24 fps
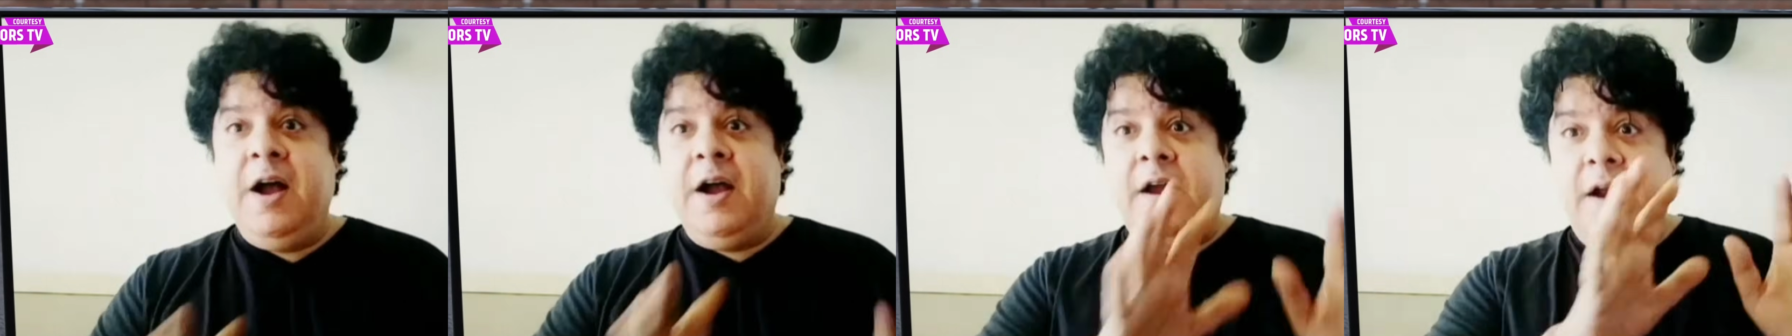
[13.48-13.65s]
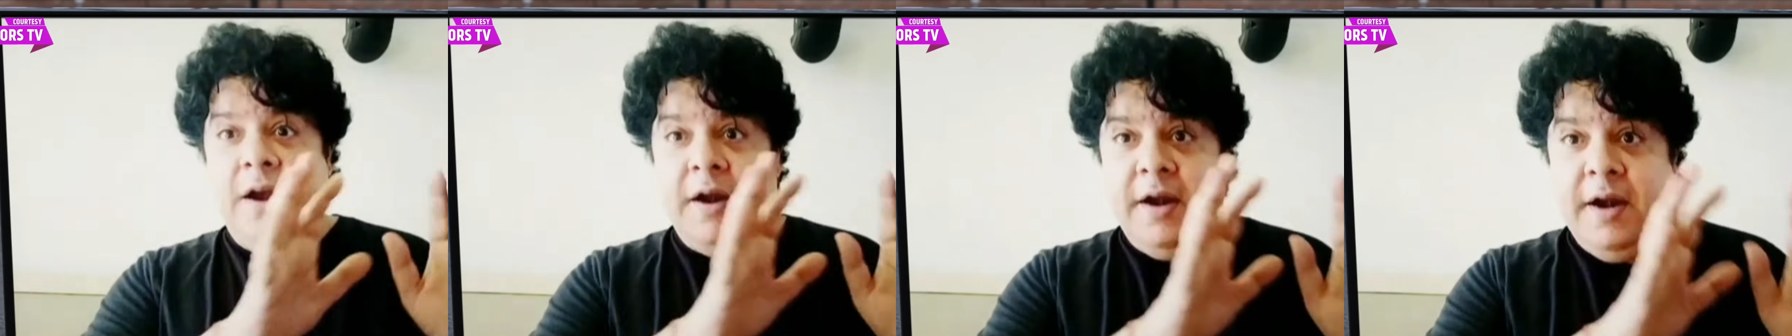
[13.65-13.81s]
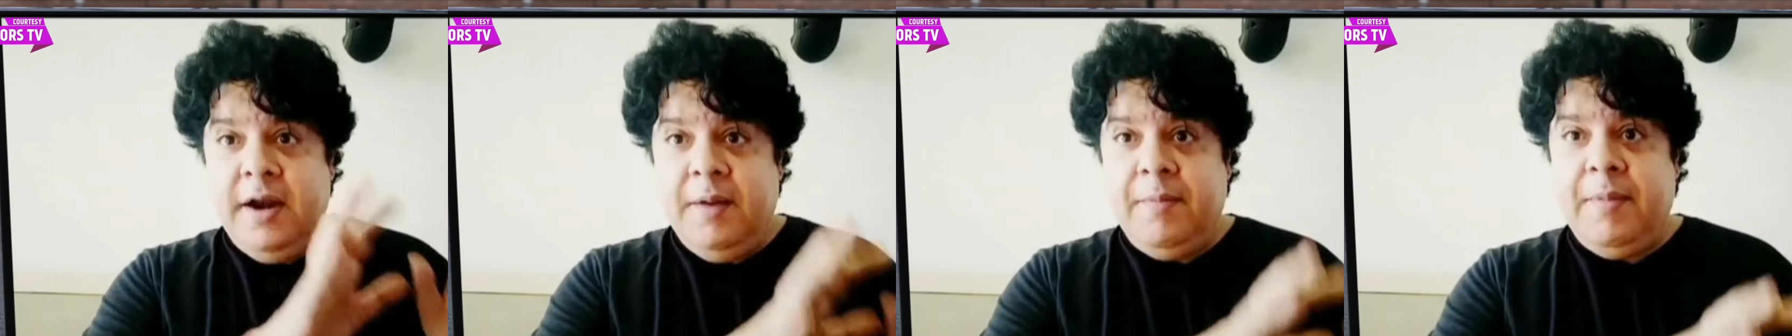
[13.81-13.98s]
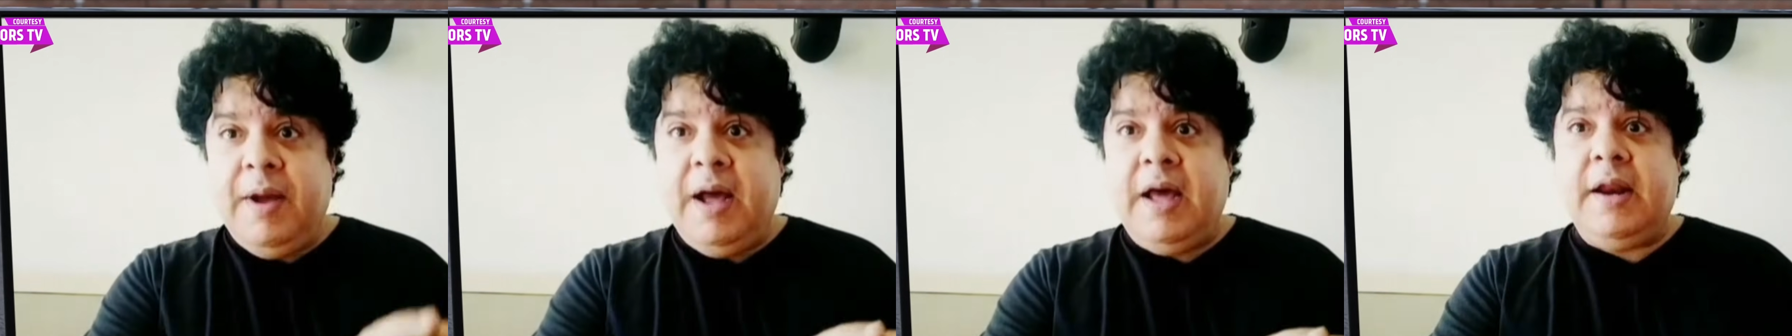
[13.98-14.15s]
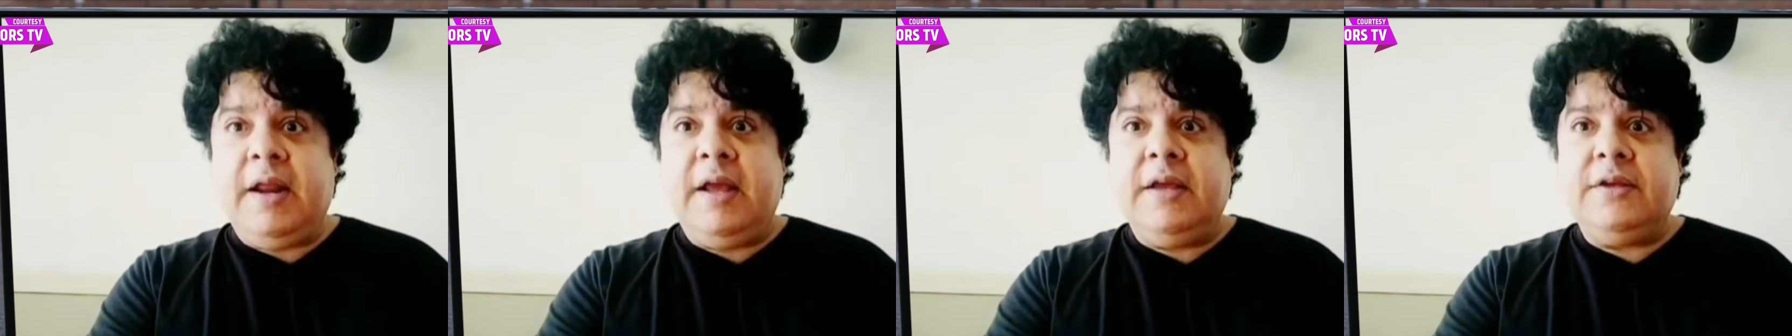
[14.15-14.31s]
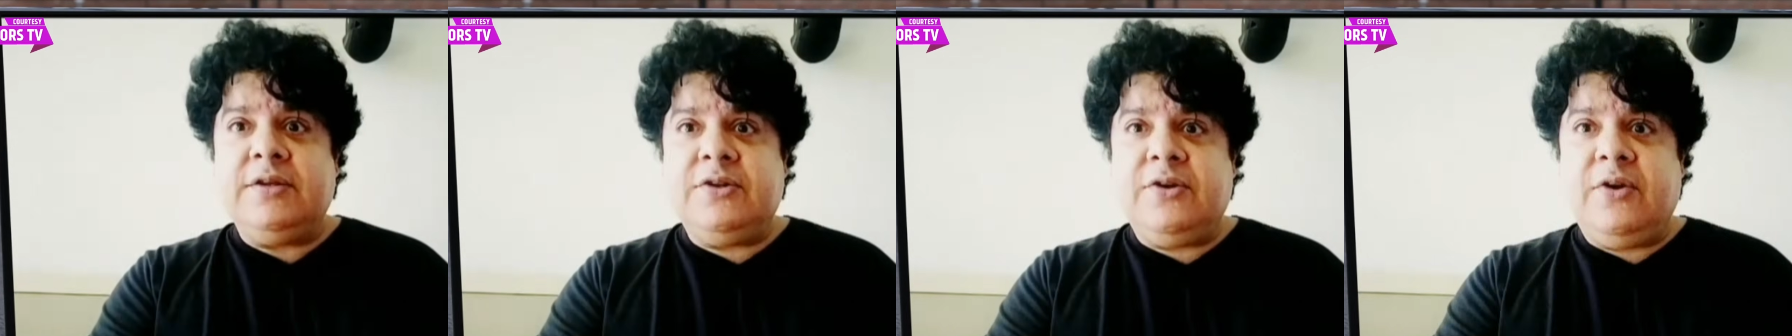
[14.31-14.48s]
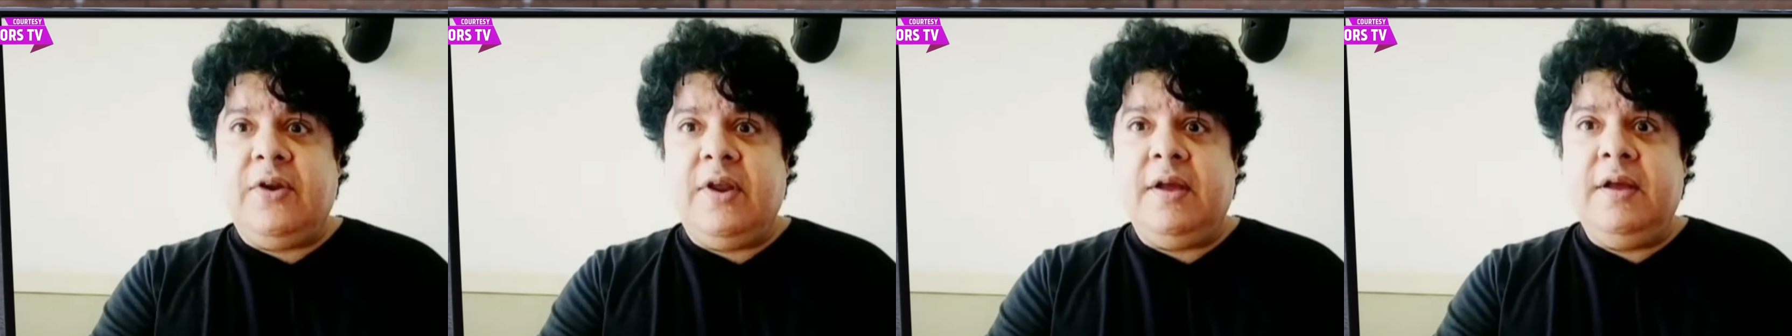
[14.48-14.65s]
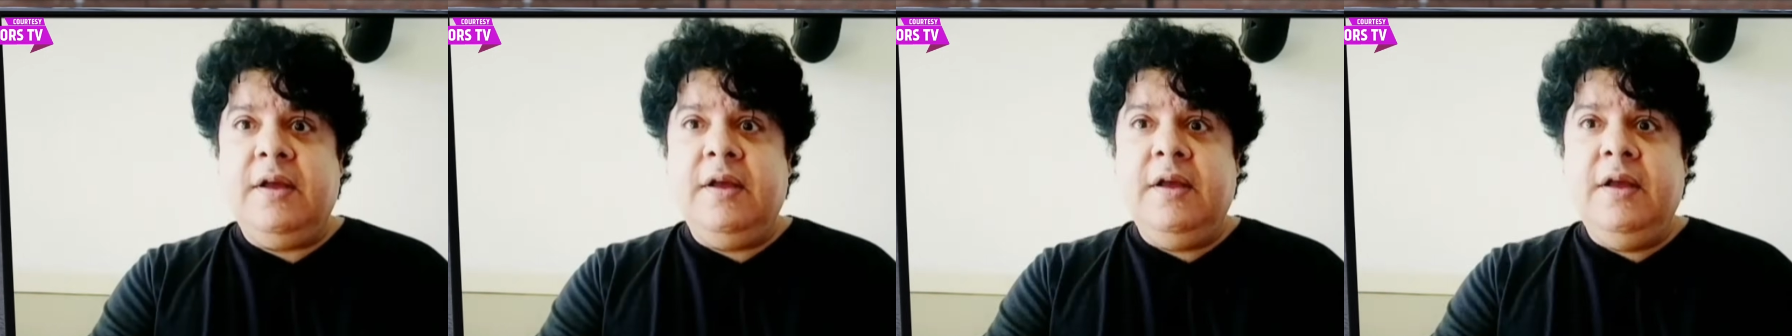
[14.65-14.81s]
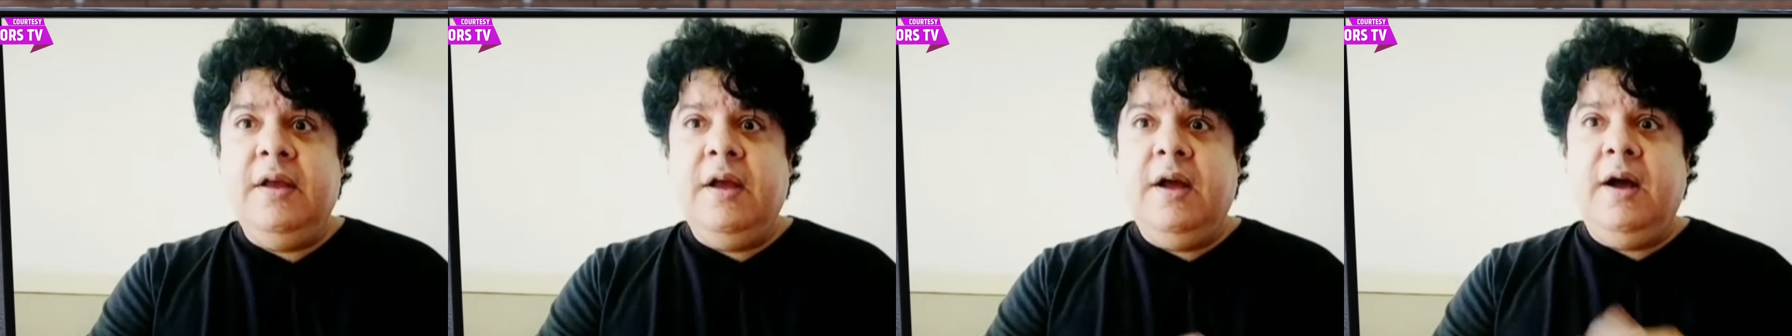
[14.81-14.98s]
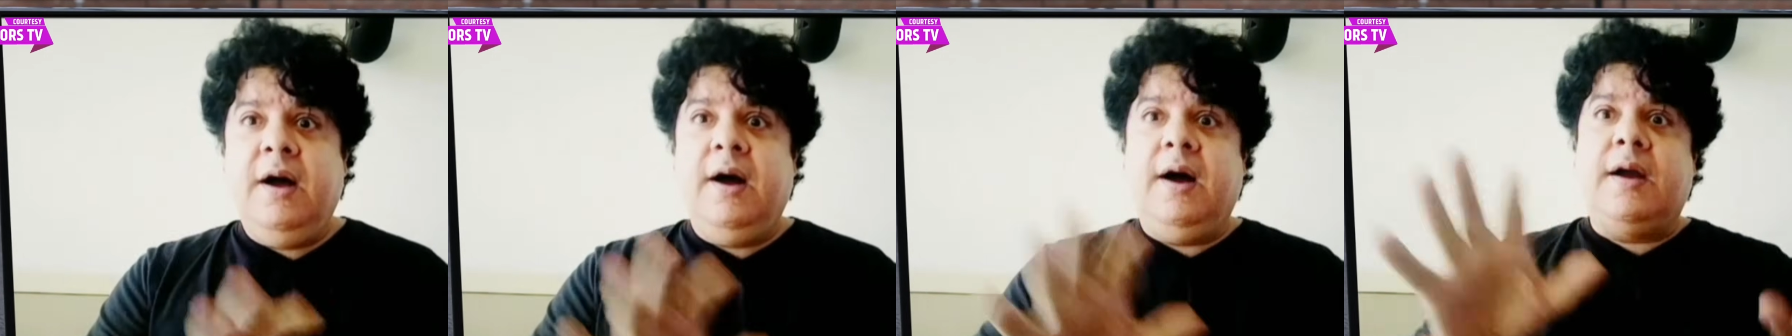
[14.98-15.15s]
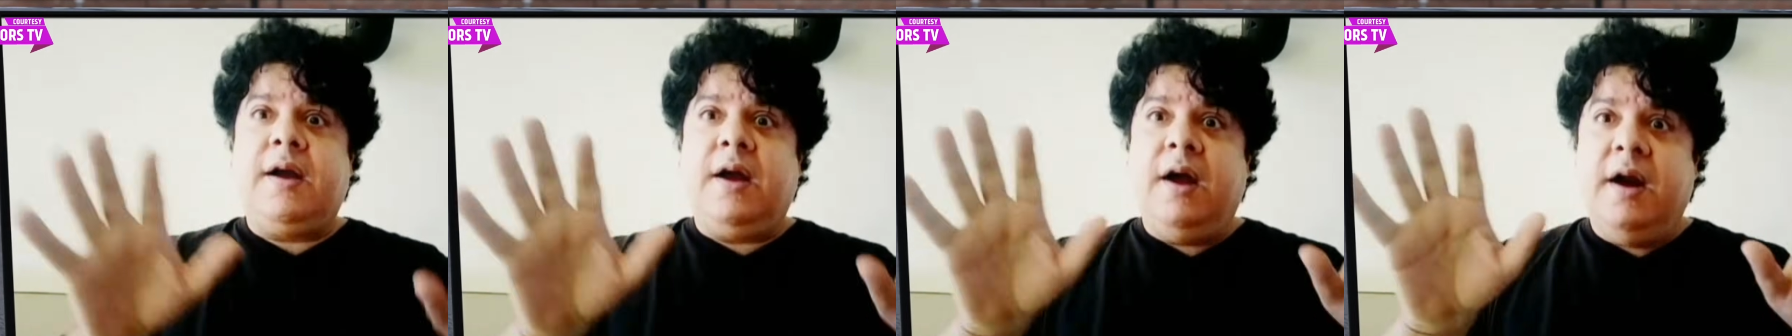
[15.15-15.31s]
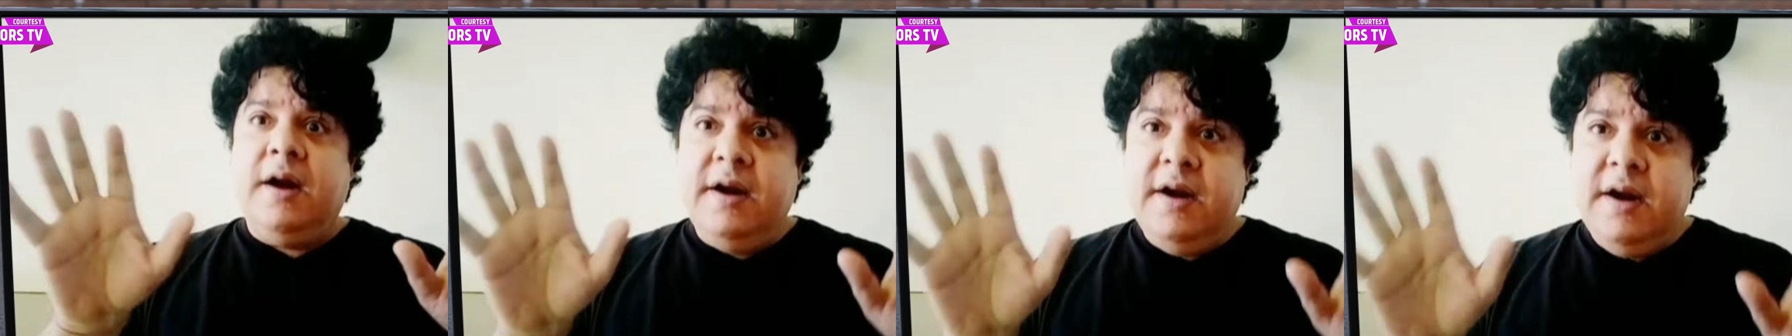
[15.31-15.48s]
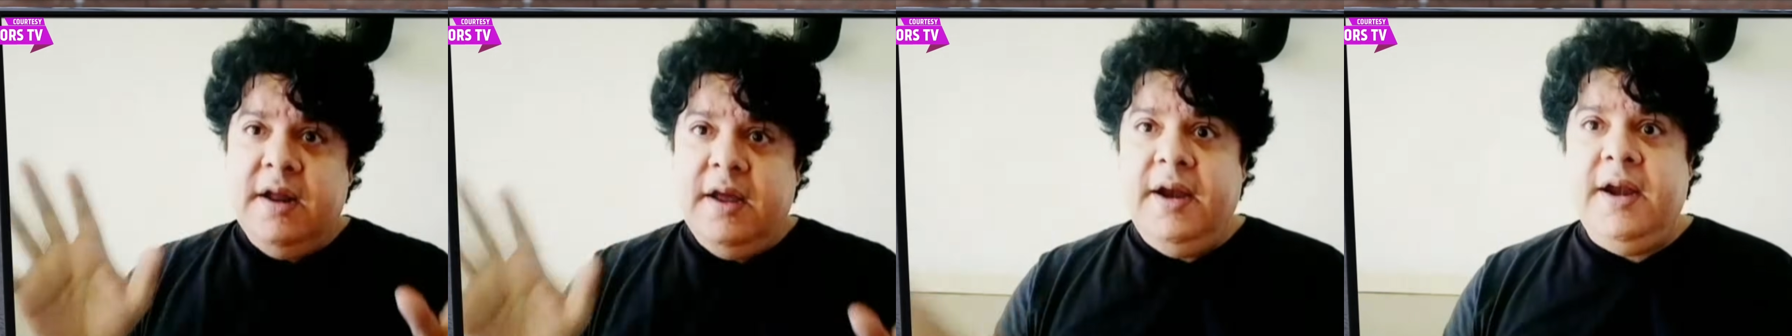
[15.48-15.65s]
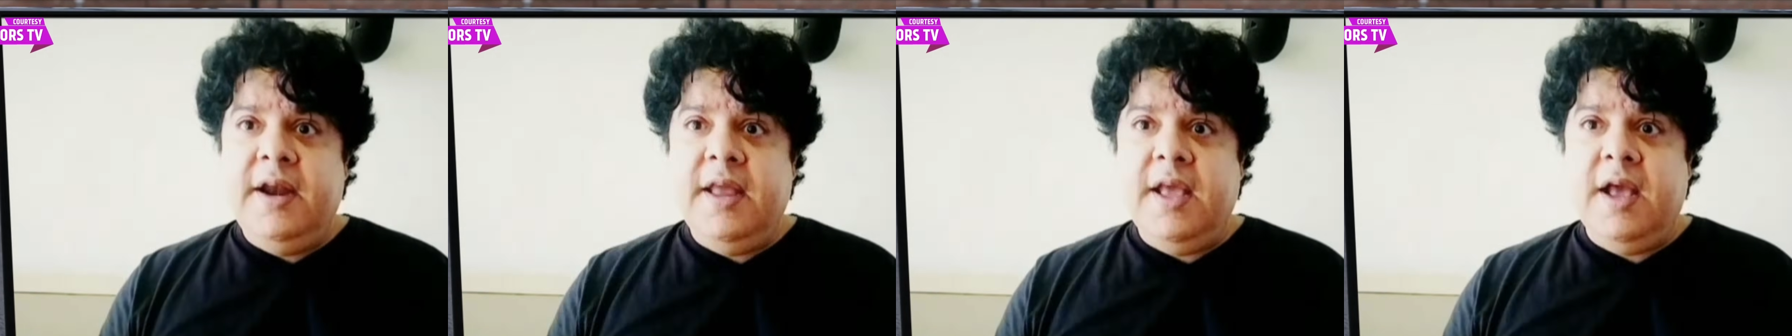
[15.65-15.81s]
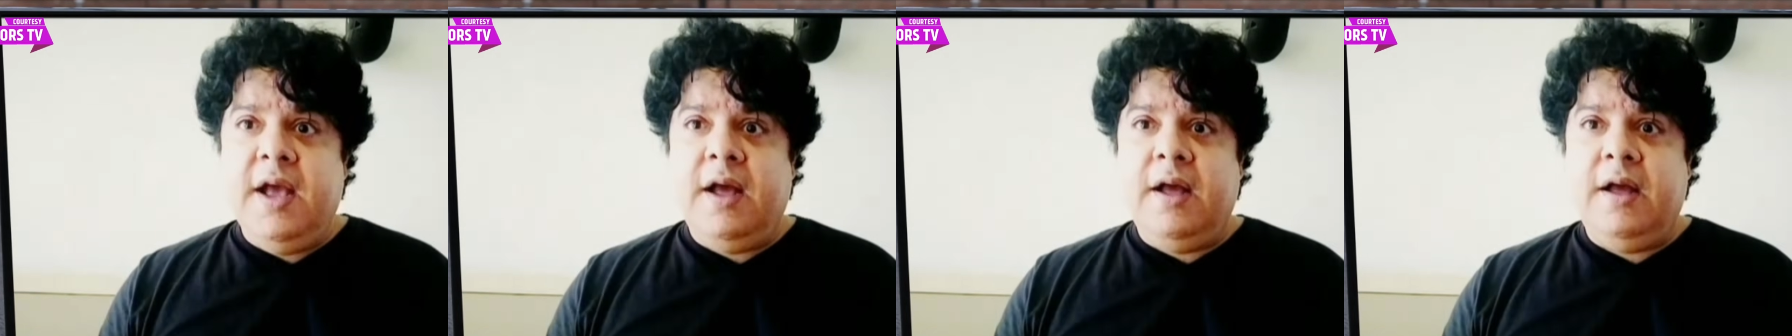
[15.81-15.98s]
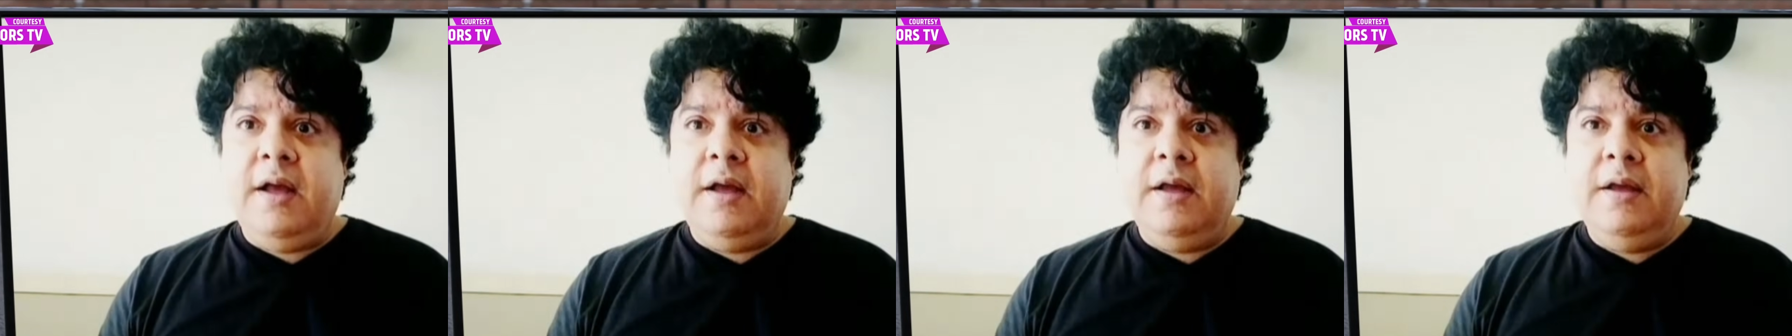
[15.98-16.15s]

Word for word: अखंड महाराष्ट्र अखंड इंडिया